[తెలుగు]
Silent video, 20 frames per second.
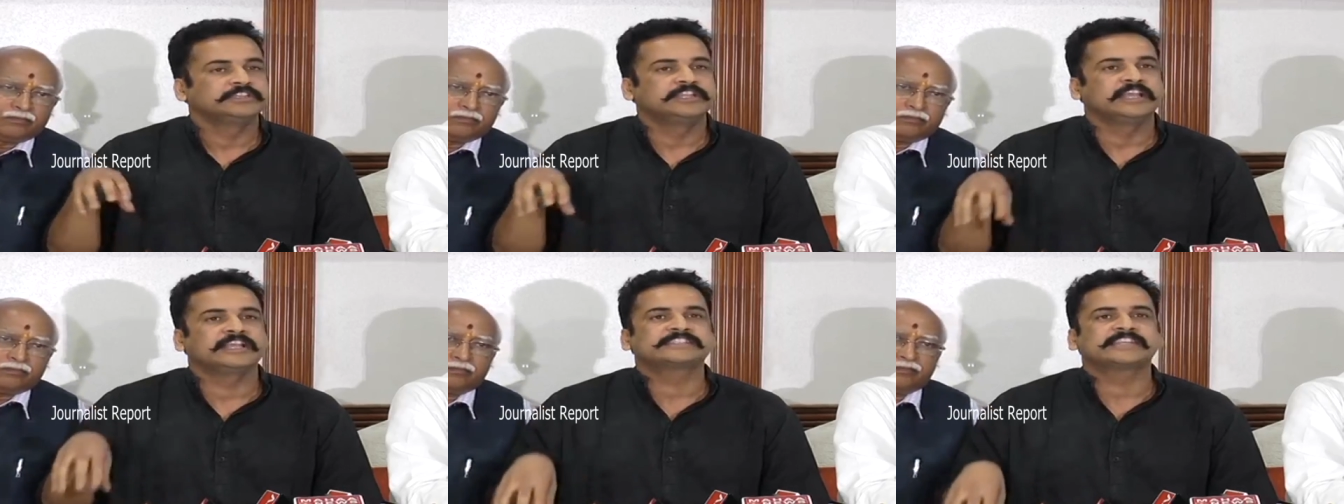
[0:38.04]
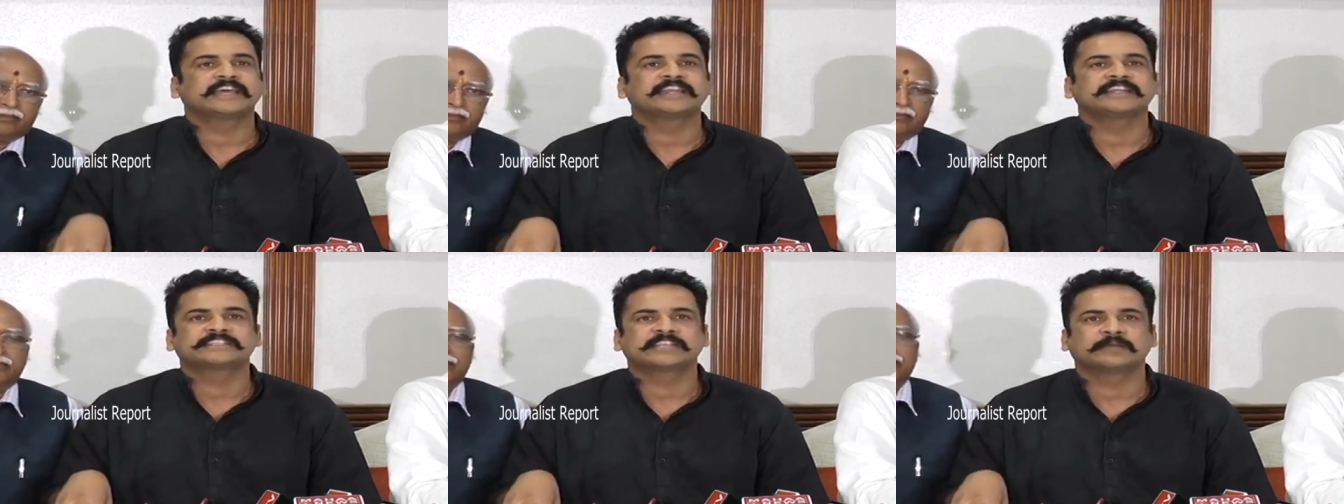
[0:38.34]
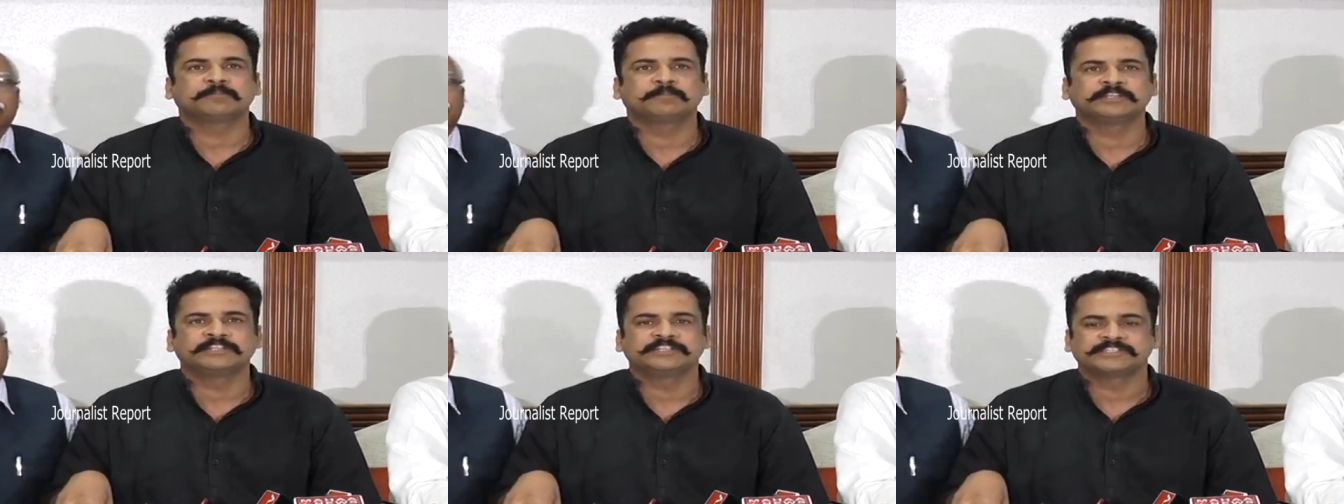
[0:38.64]
దేశానికి
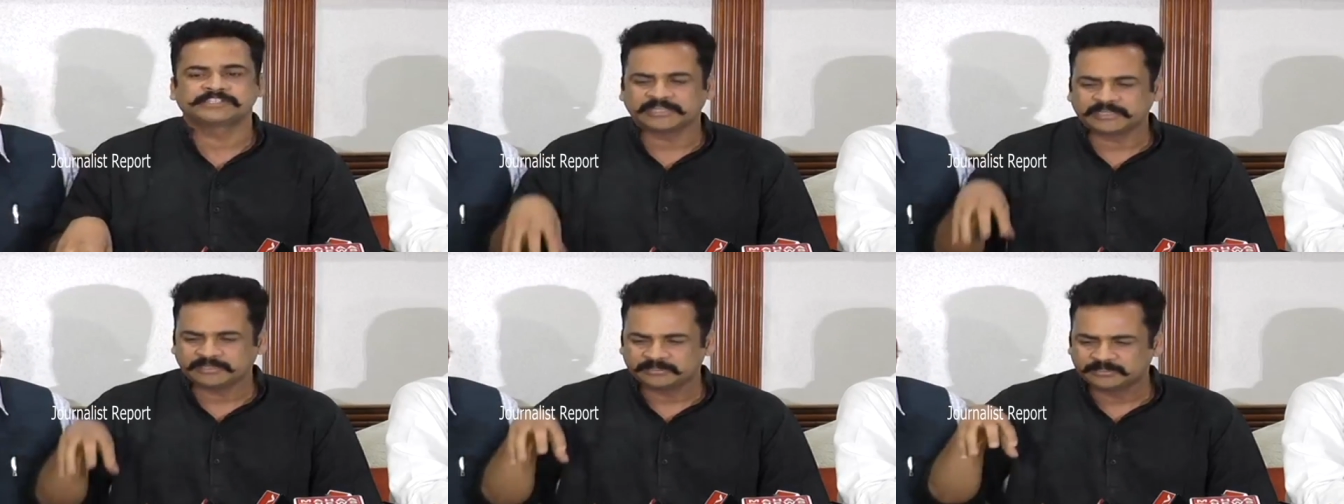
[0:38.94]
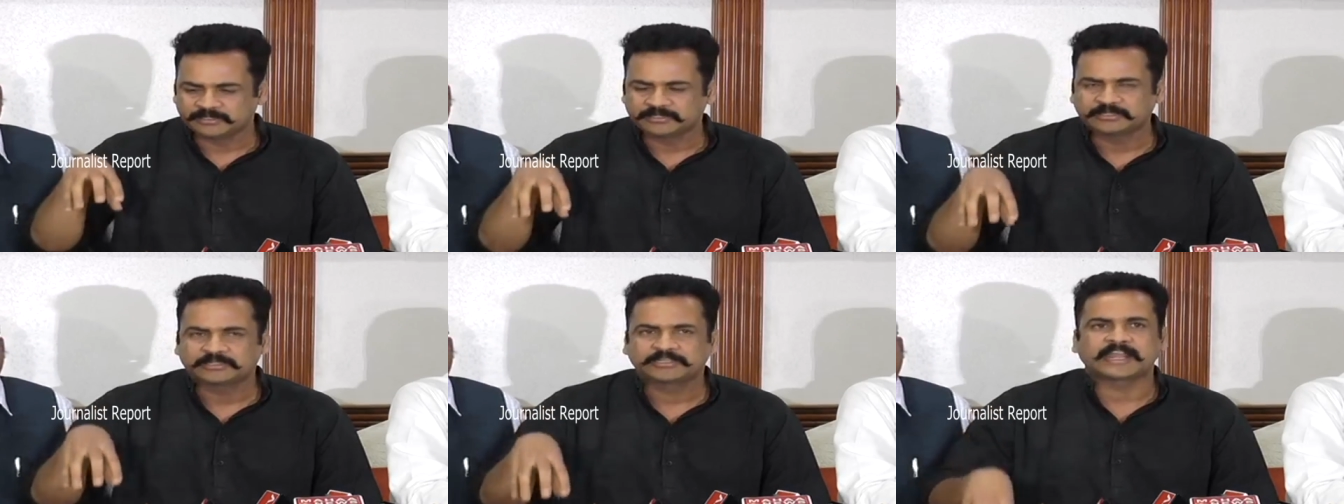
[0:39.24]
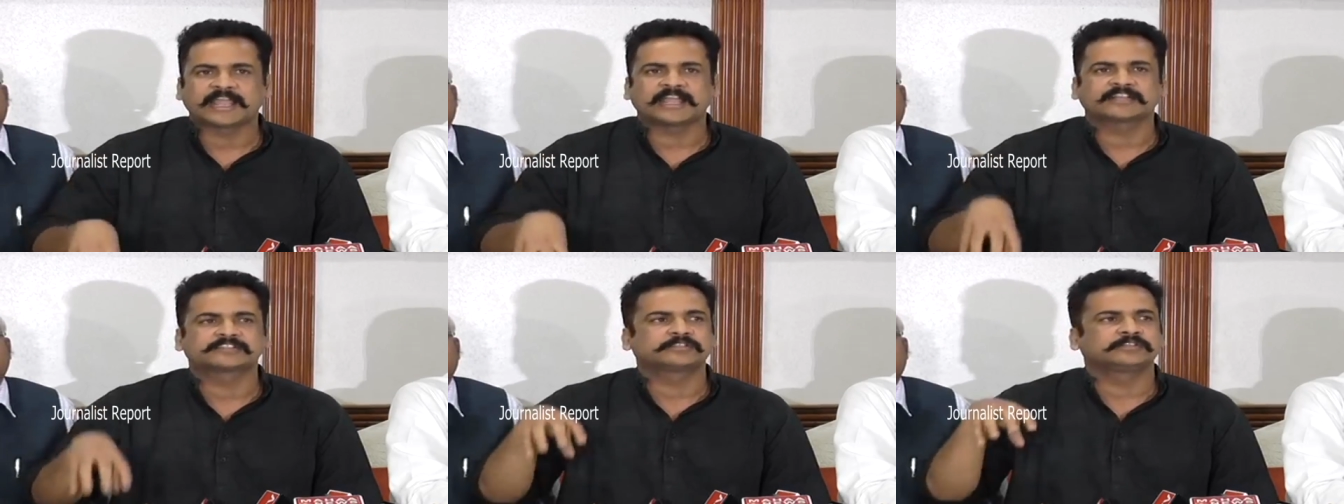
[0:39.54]
సంబంధించి
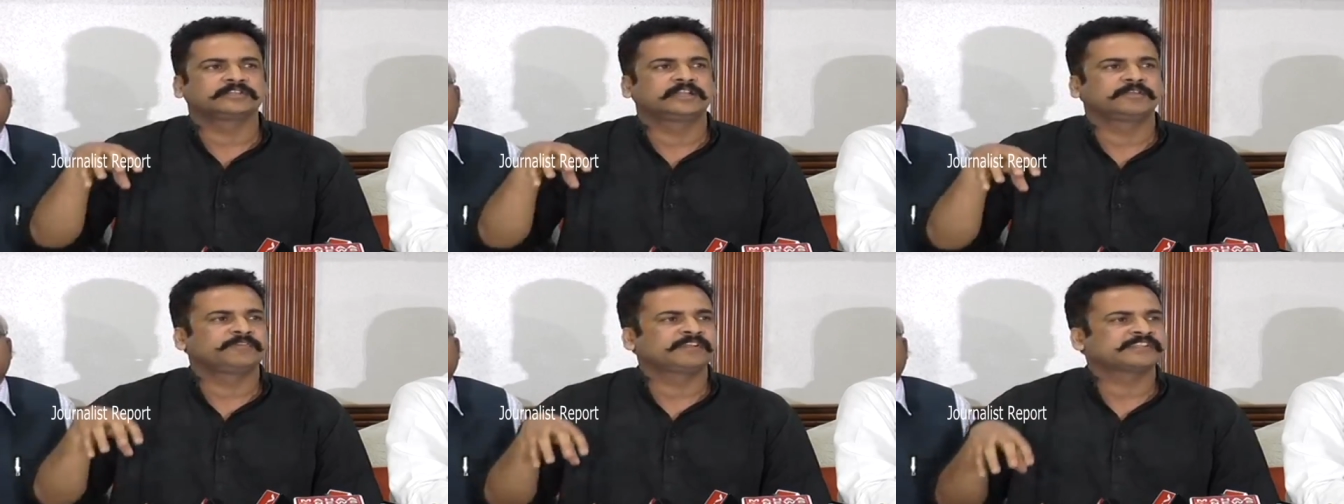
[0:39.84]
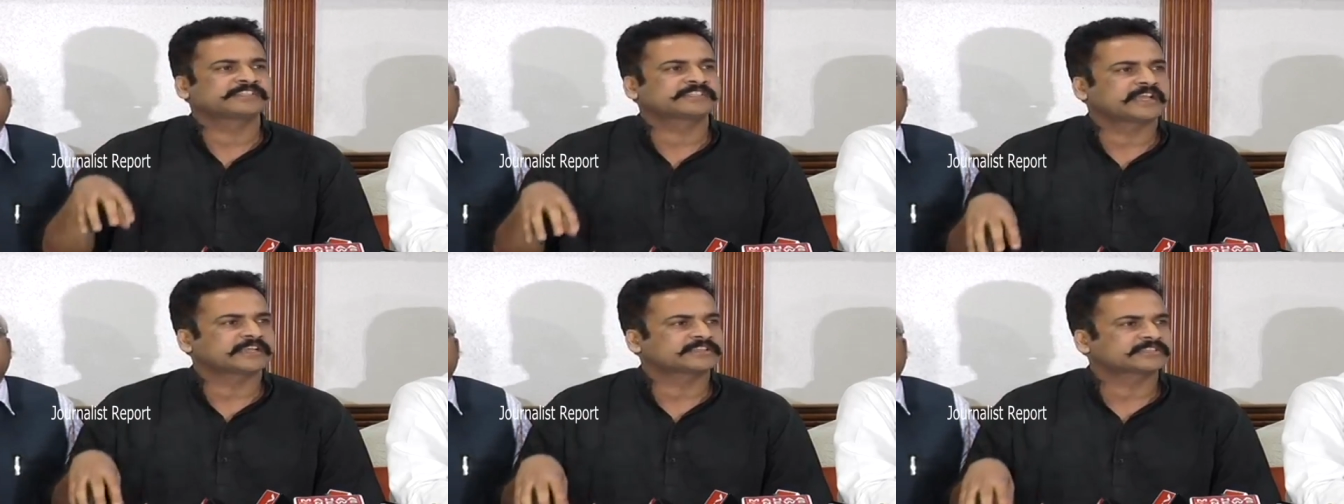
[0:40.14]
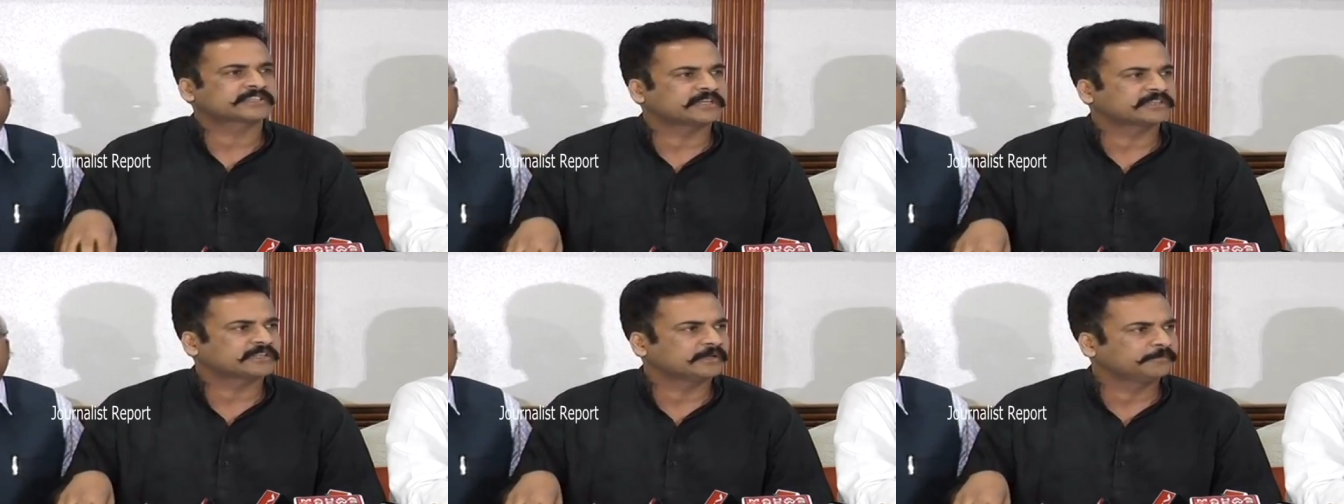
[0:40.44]
ట్యాక్స్ డిఫెన్స్
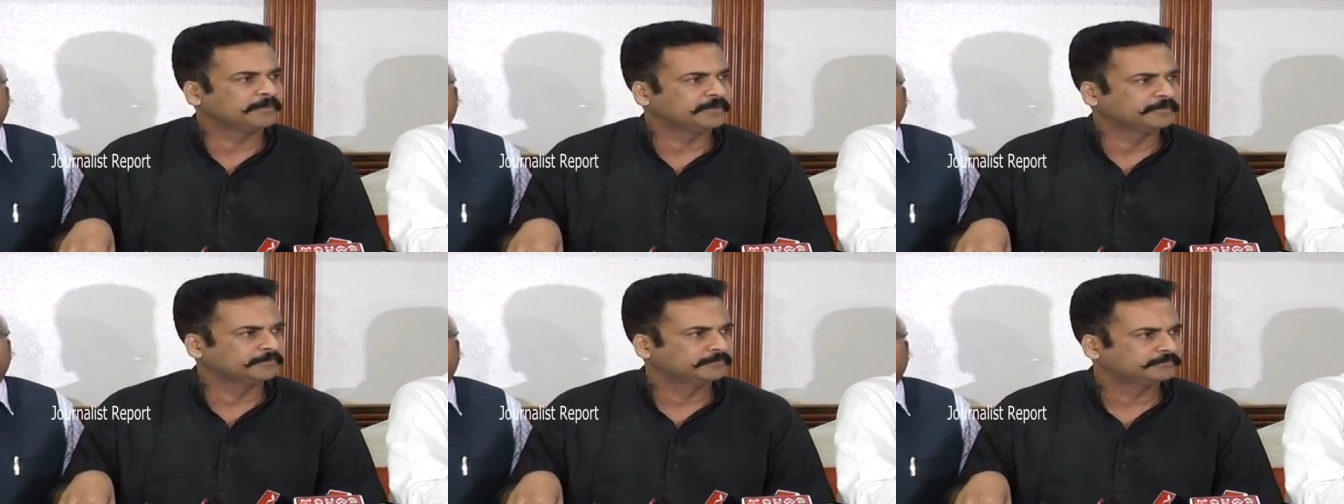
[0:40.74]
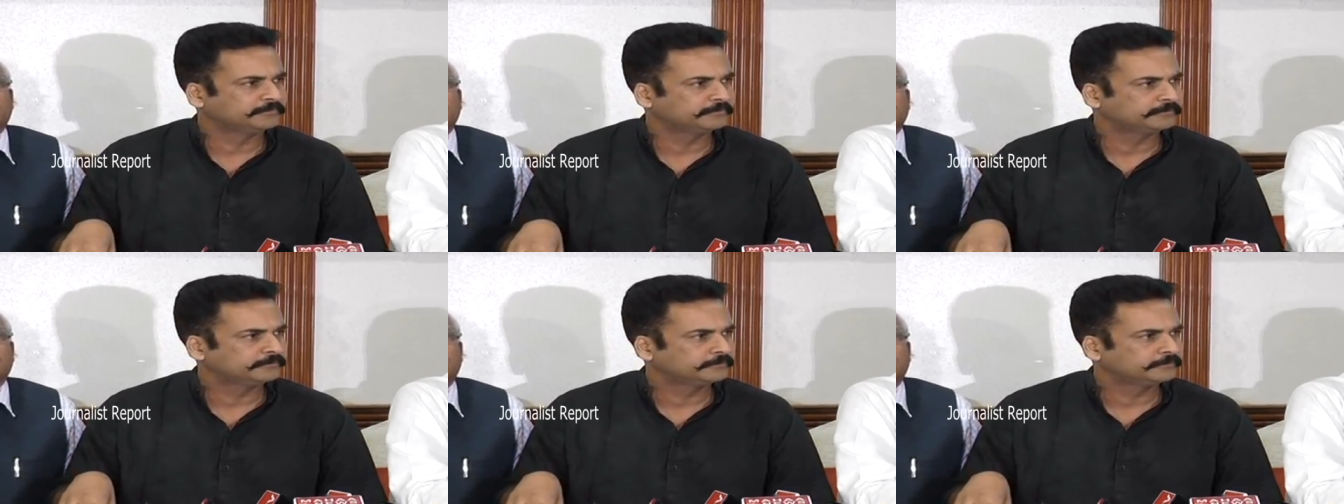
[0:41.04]
ట్యాక్స్ కడతాం మేము